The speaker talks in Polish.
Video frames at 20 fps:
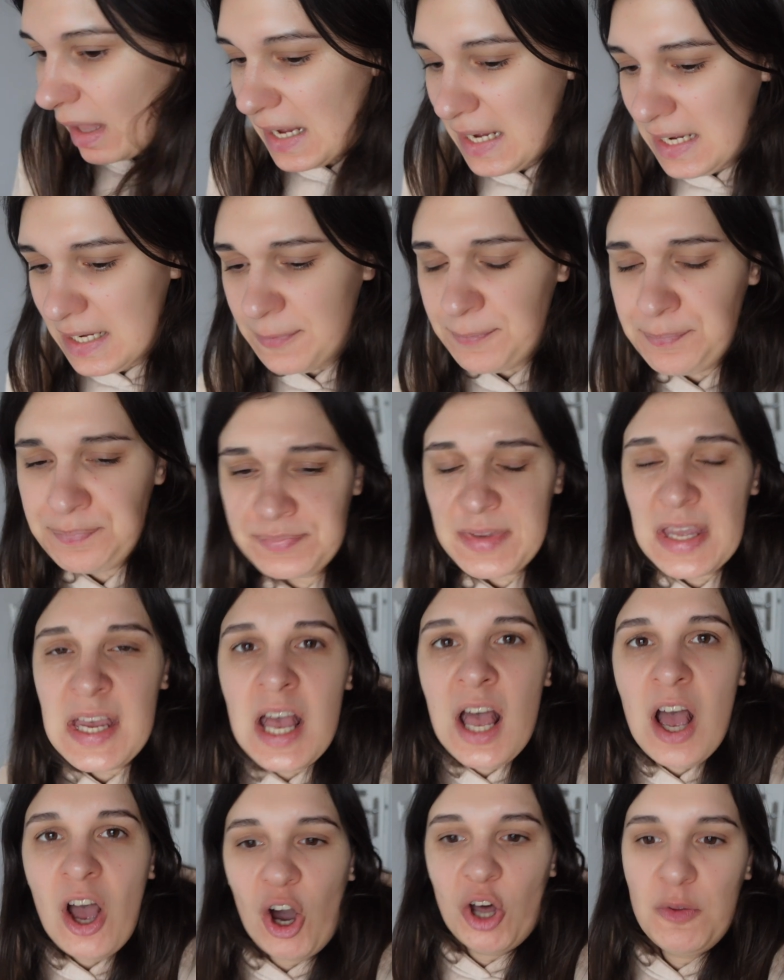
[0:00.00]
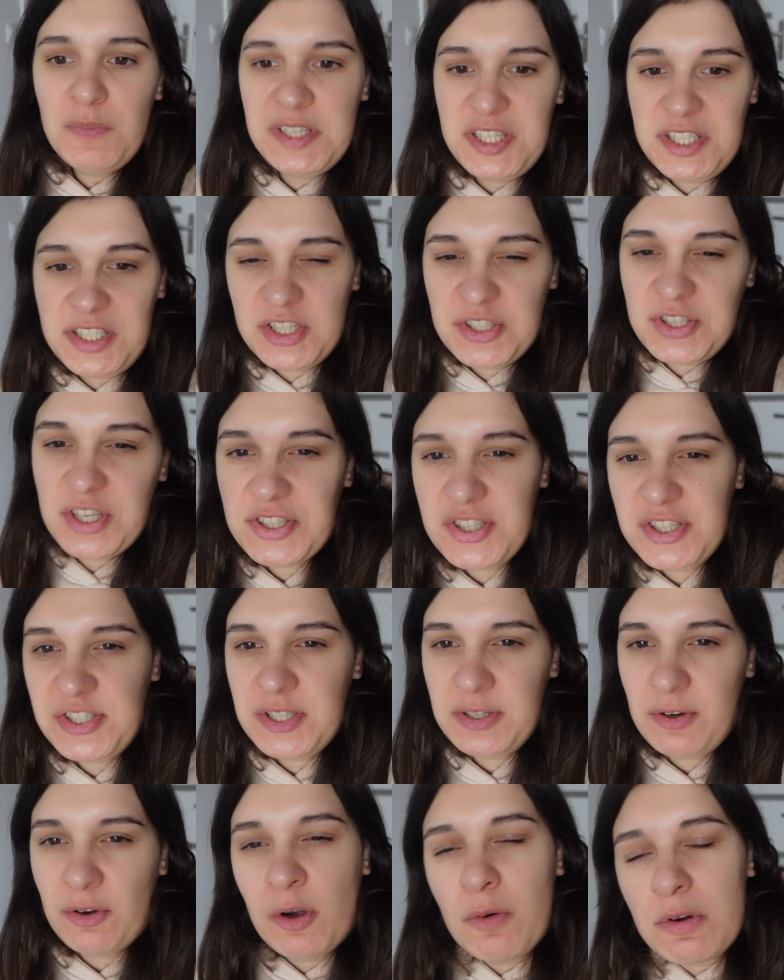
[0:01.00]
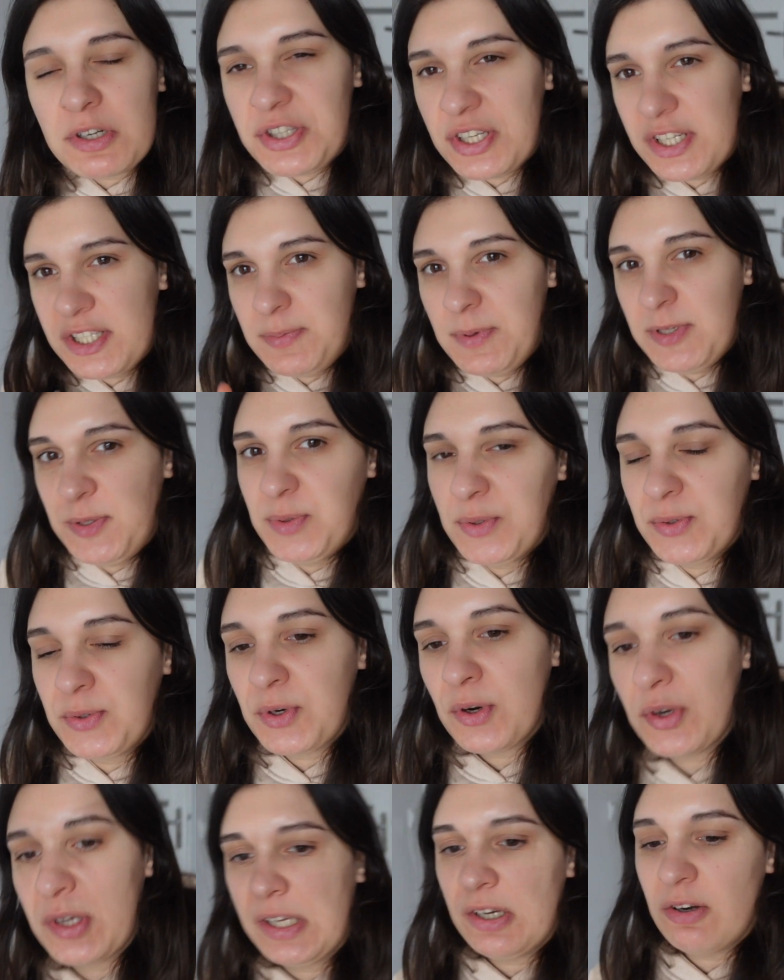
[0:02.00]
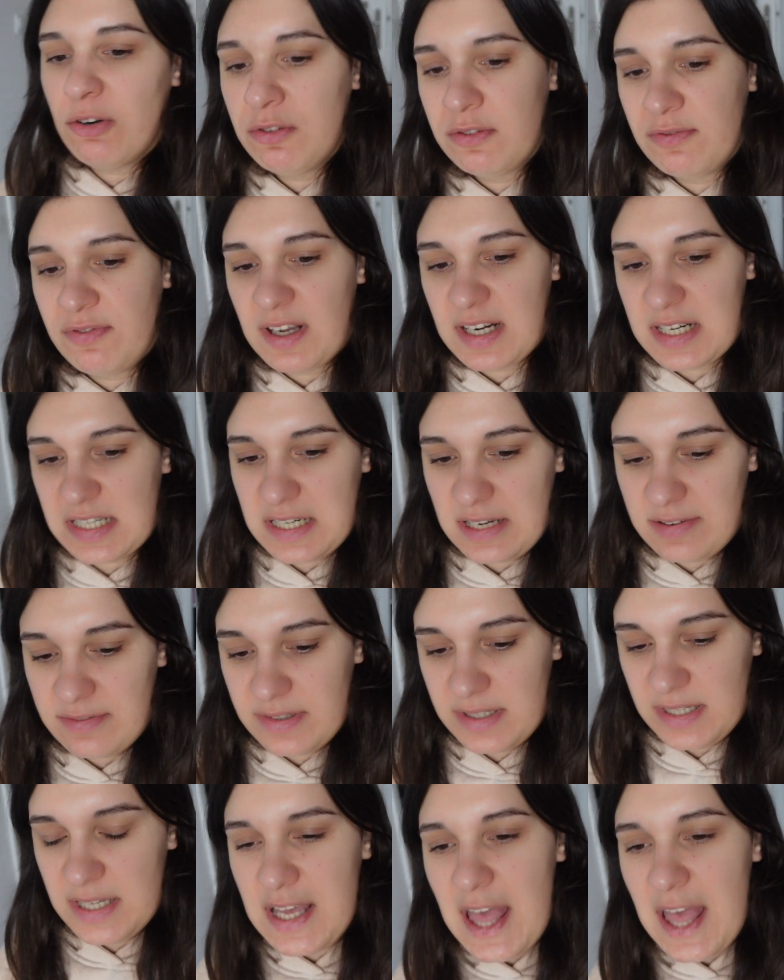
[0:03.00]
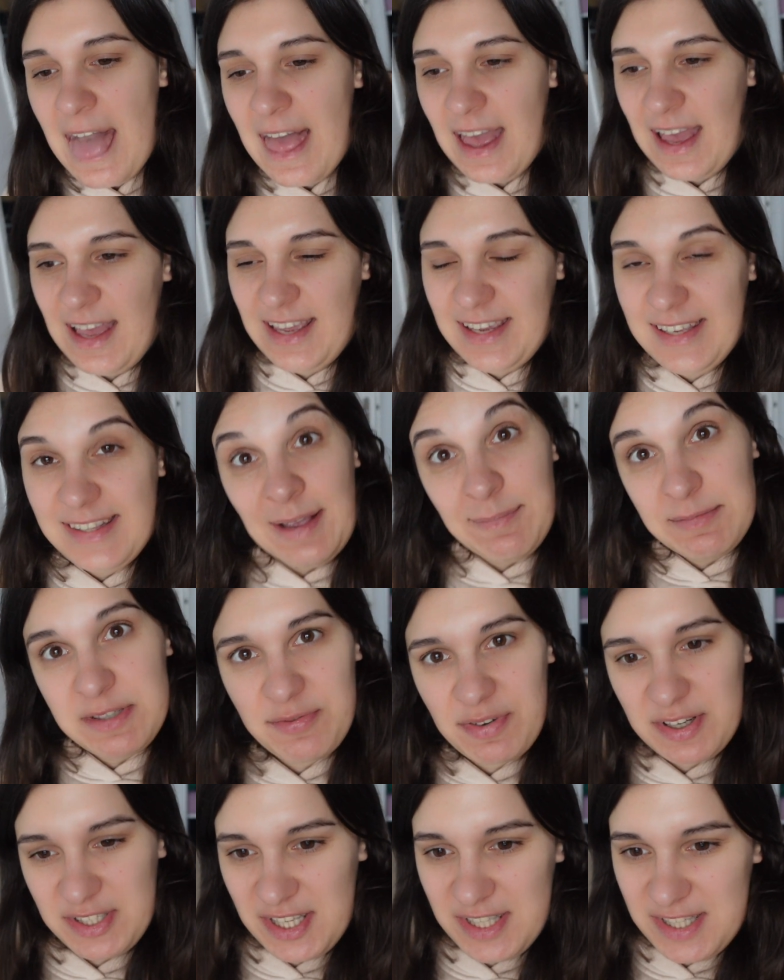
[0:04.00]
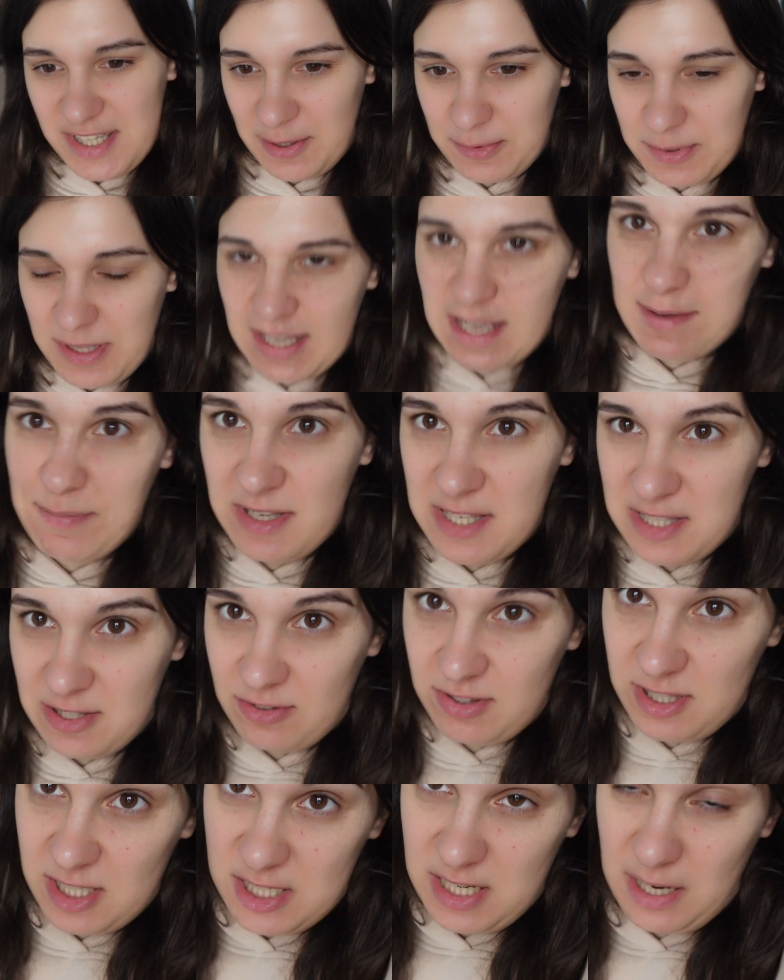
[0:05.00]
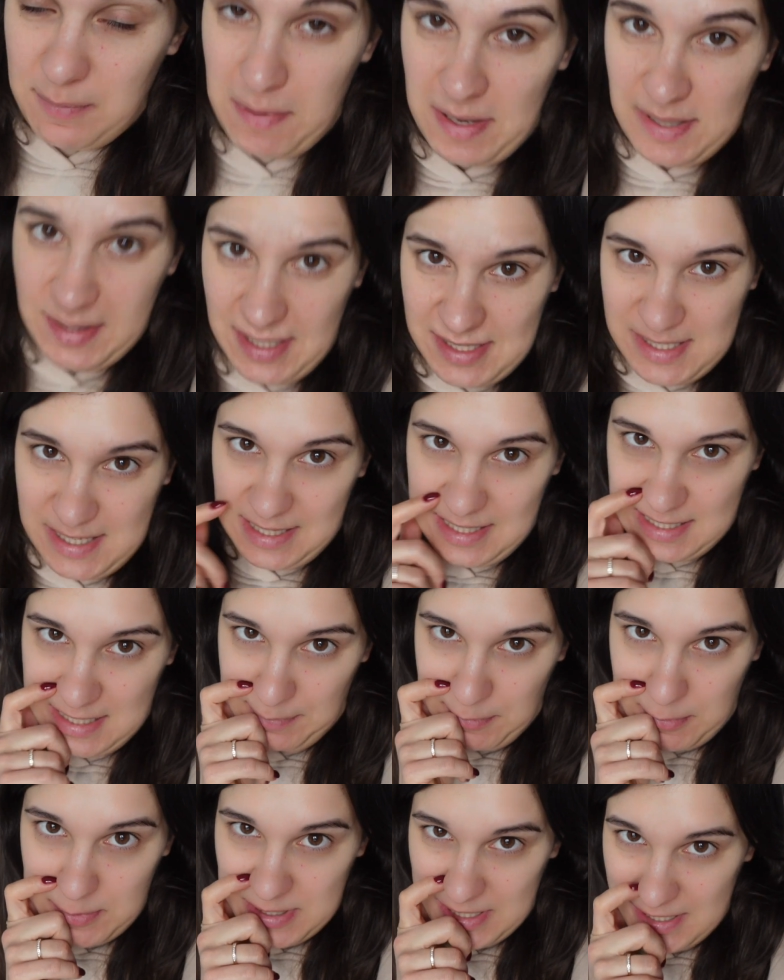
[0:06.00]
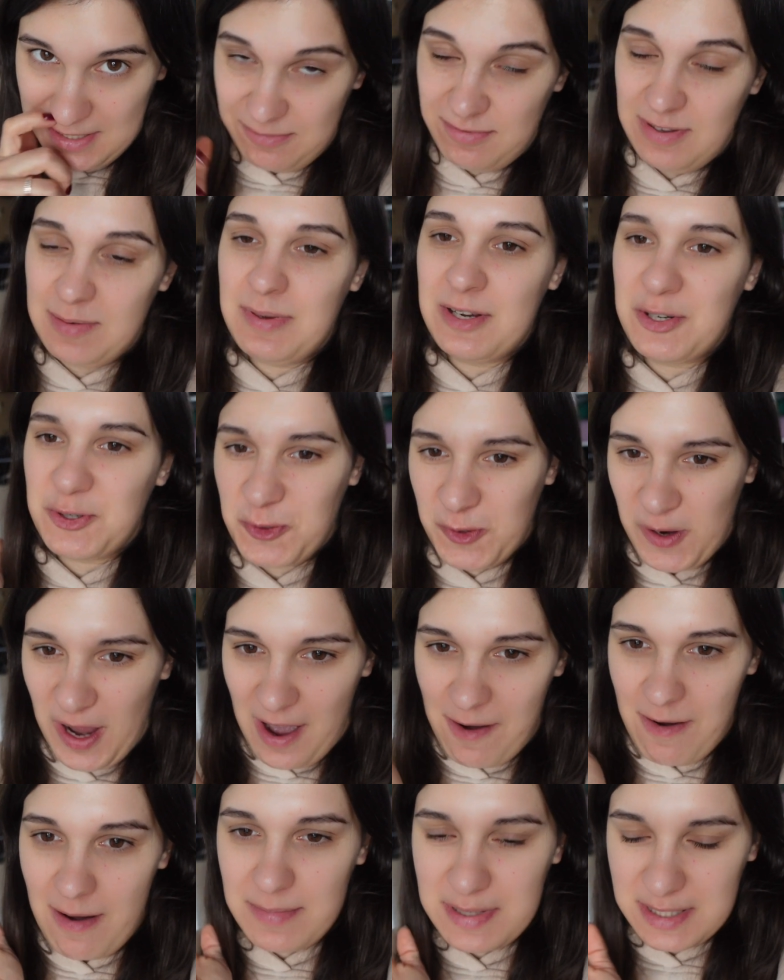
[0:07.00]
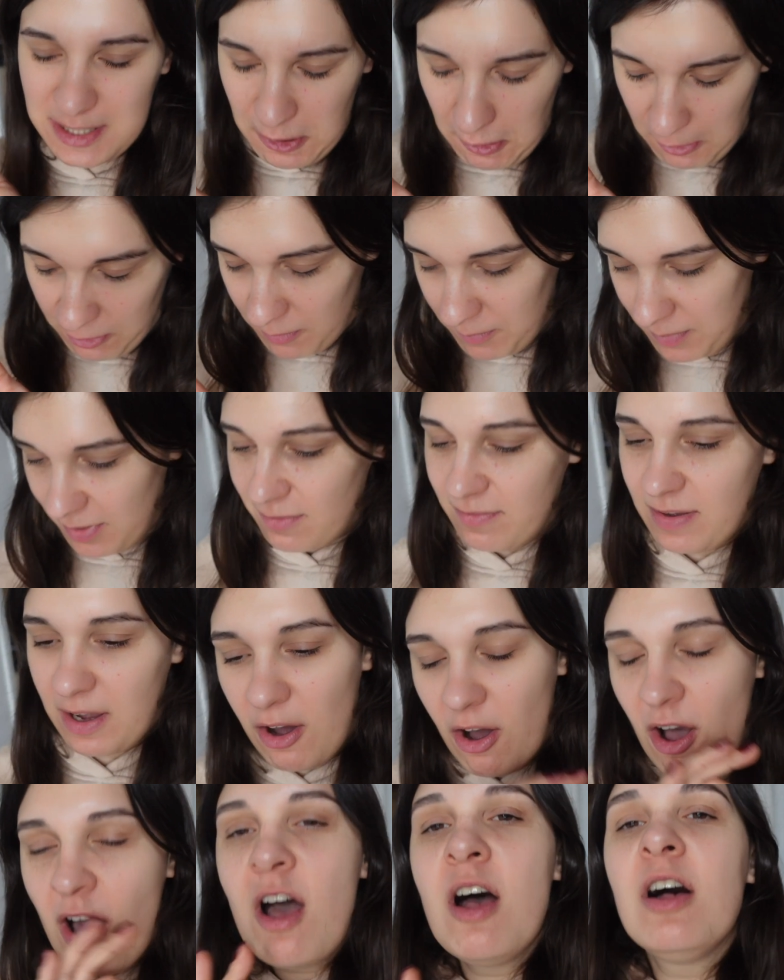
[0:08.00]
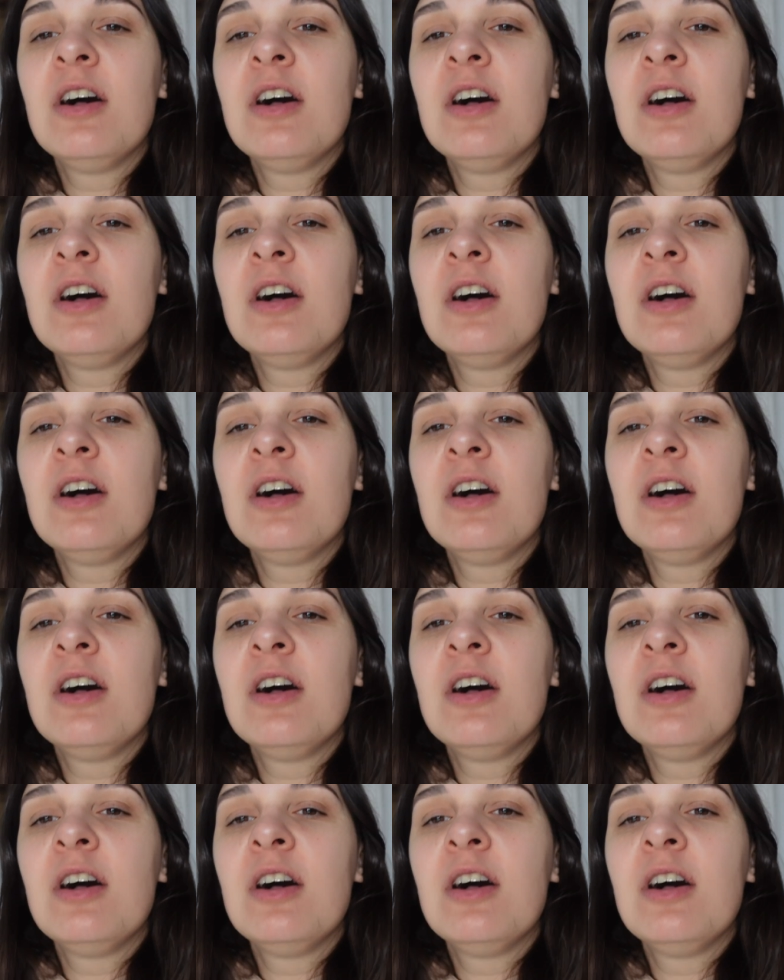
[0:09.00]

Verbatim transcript: Um, on mieści się 40, około 45 minut drogi od Warszawy e, i tam się właśnie dzisiaj udajemy, stąd też jak pamiętacie na poprzednim filmie szukałam stroju kąpielowego,